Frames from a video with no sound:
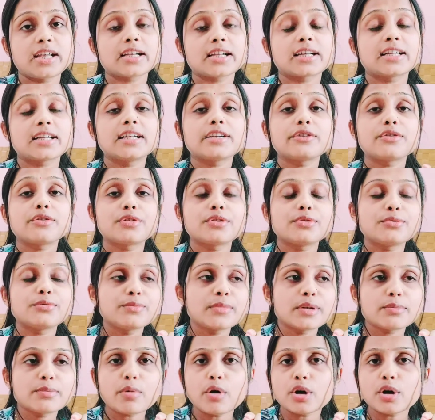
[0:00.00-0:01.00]
रखना क्योंकि
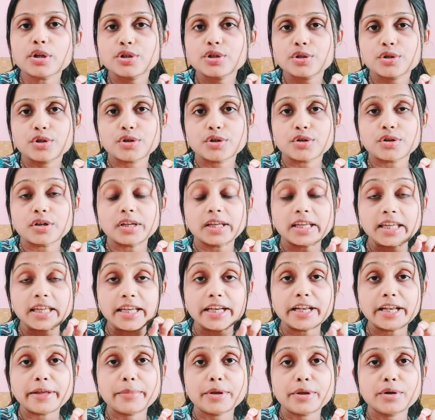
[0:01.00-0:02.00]
उनमें बहुत छोटे छोटे
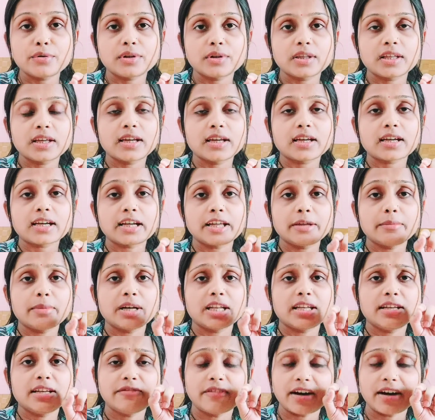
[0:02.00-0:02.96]
कीड़े भी होते हैं कई बार